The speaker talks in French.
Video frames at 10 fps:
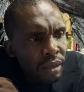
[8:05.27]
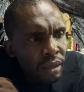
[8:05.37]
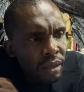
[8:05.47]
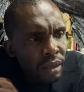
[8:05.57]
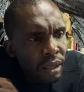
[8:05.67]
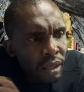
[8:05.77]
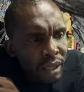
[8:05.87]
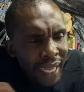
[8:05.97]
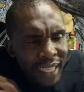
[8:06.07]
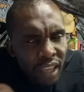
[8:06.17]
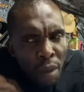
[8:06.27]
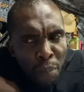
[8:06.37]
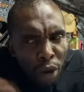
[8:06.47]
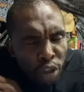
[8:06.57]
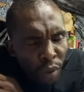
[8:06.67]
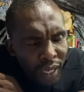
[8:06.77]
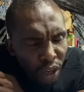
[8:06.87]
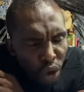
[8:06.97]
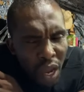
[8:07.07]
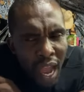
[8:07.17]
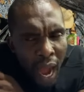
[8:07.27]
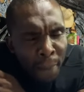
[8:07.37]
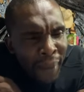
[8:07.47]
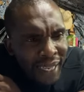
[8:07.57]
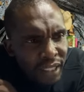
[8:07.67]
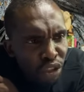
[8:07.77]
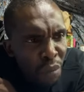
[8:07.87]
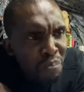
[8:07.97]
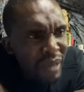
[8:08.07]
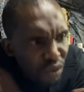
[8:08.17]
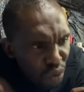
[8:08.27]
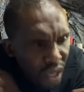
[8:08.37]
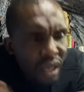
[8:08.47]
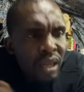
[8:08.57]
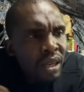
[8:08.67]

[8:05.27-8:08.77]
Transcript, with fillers: Mm. cest à c'est un porte-monnaie que à partir de minuit,